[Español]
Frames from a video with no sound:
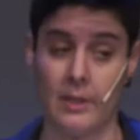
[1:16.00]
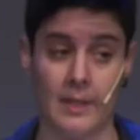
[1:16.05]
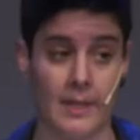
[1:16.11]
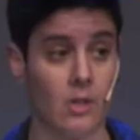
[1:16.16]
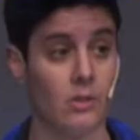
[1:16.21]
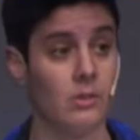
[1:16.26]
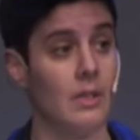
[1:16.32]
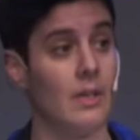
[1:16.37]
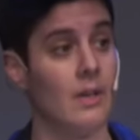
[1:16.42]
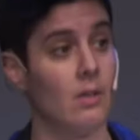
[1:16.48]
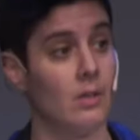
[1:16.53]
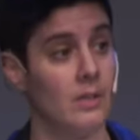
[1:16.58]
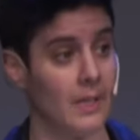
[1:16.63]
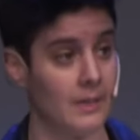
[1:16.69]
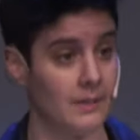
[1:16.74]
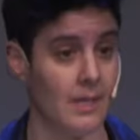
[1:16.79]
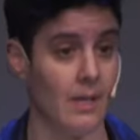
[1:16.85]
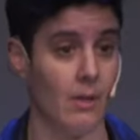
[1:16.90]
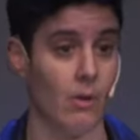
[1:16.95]
contenido
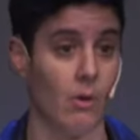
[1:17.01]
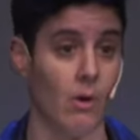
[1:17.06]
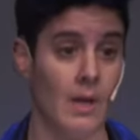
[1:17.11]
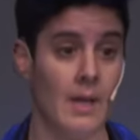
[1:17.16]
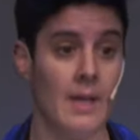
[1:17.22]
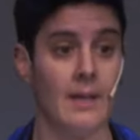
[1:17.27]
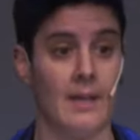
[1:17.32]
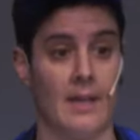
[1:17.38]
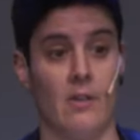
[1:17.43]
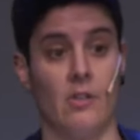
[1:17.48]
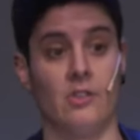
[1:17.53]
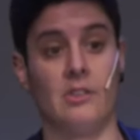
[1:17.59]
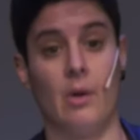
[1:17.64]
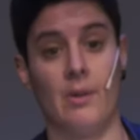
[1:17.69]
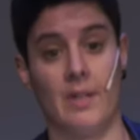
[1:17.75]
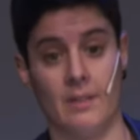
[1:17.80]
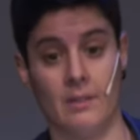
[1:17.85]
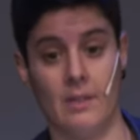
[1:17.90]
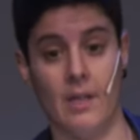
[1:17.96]
indexado que no está
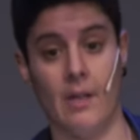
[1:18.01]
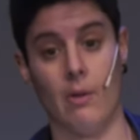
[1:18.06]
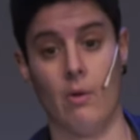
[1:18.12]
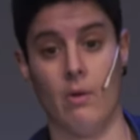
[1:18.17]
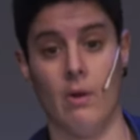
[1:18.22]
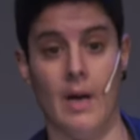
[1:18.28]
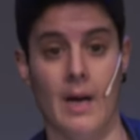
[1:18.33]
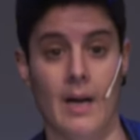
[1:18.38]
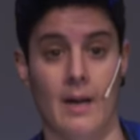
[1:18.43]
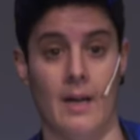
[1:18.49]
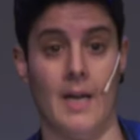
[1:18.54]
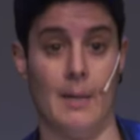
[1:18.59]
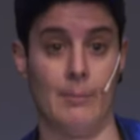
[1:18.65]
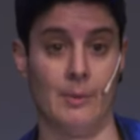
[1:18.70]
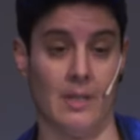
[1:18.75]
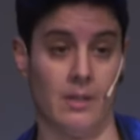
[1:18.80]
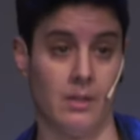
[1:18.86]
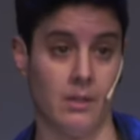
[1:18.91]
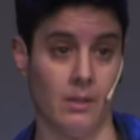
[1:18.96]
orientado a
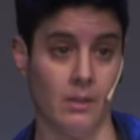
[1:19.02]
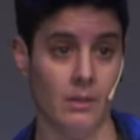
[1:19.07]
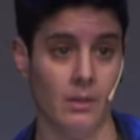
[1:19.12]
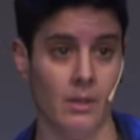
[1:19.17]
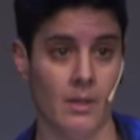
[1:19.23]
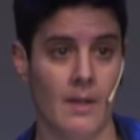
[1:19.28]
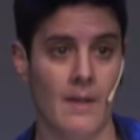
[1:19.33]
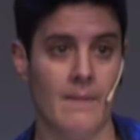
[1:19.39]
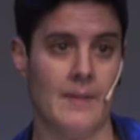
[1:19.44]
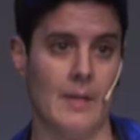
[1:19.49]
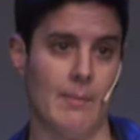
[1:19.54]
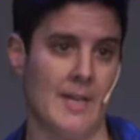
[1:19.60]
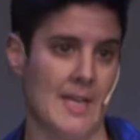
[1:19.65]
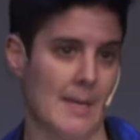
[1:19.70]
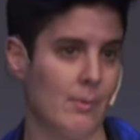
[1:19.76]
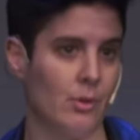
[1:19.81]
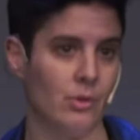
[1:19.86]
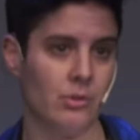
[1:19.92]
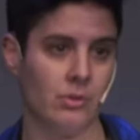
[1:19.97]
captación,
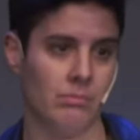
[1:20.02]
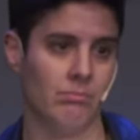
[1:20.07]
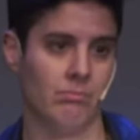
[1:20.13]
deberíamos